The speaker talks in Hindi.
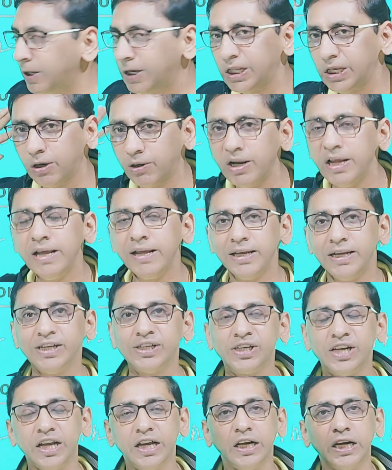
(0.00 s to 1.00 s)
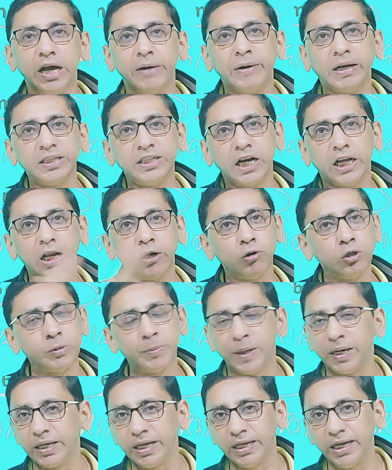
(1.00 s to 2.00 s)
पॉलिटी और हिस्ट्री के अलावा ज़्यादा
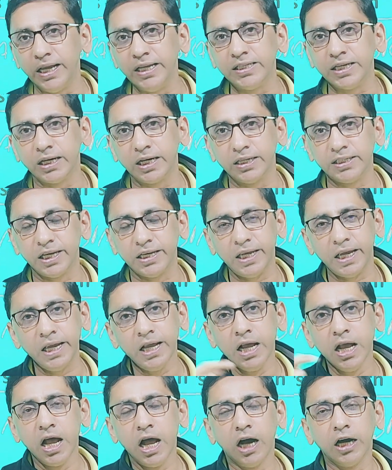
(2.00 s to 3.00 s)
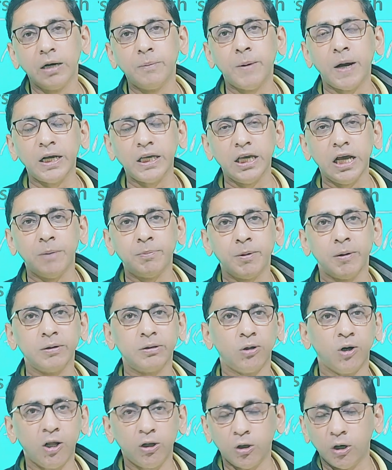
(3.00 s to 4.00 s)
कुछ पढ़ के नहीं जाना चाहिए अगर बाकी आपके
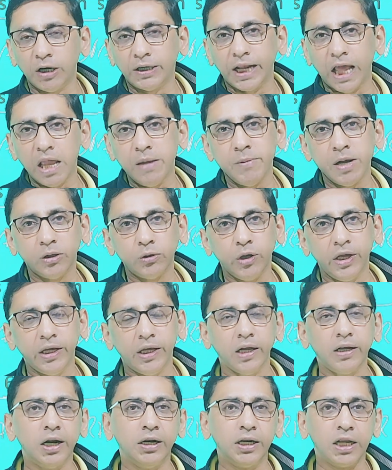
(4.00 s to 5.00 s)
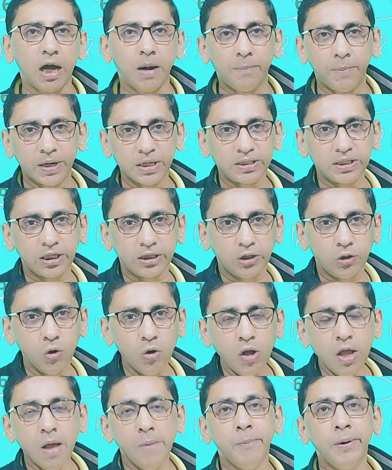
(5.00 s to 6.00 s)
पास थोड़ा थोड़ा टाइम है तो एक एक घंटा आप पढ़ सकते
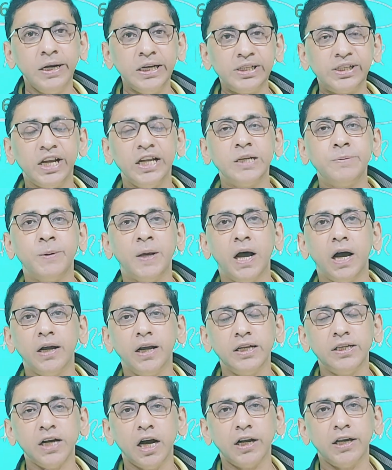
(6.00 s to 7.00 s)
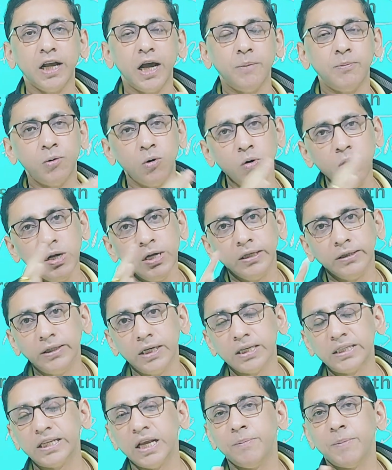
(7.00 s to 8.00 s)
हो पर इस स्टेज पर आके जाके आपको
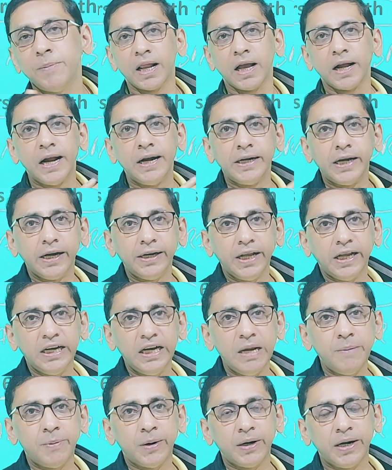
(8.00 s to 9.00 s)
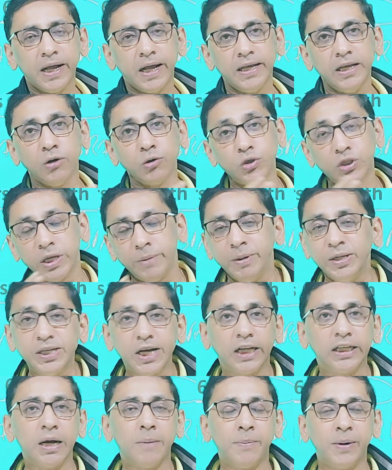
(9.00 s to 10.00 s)
दस बारह घंटे डेली पढ़ना है या उससे भी
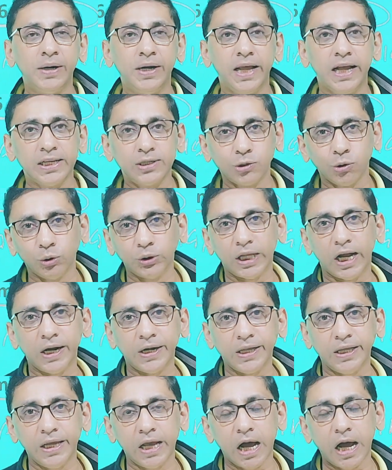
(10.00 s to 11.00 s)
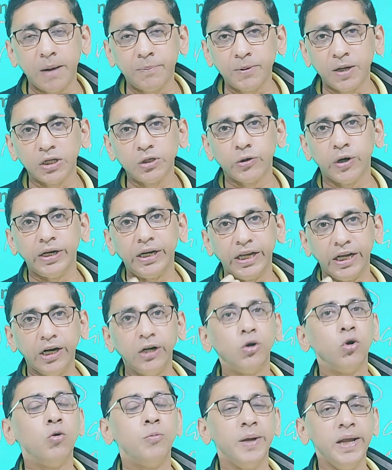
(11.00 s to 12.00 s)
ज़्यादा पढ़ना है सो दैट की आपका जो है
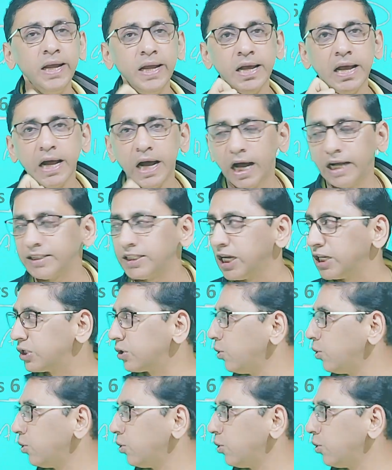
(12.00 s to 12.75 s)
टीयर टू में अच्छा